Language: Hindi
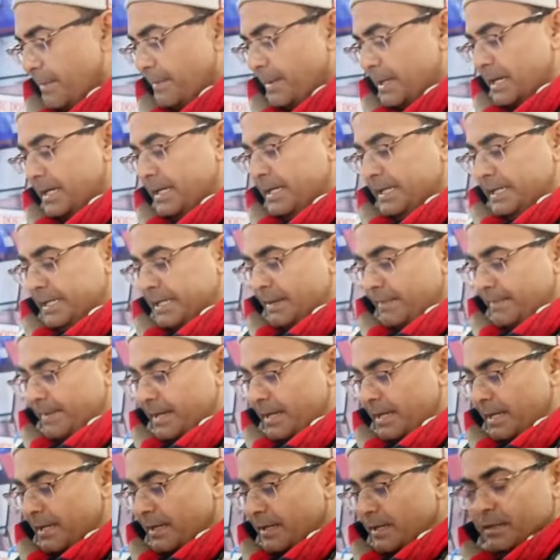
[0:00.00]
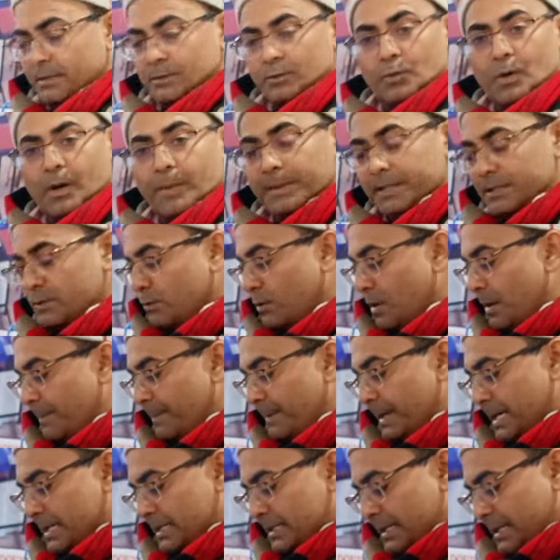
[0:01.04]
ये हमारा डीटीएफ है तो अभी इसको हम
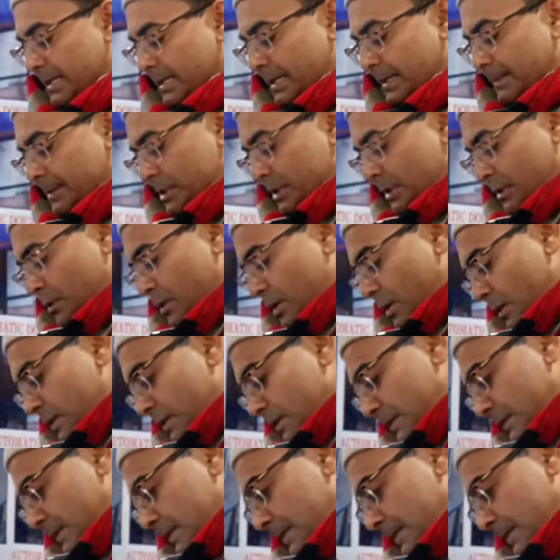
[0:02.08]
प्रेस करेंगे मशीन को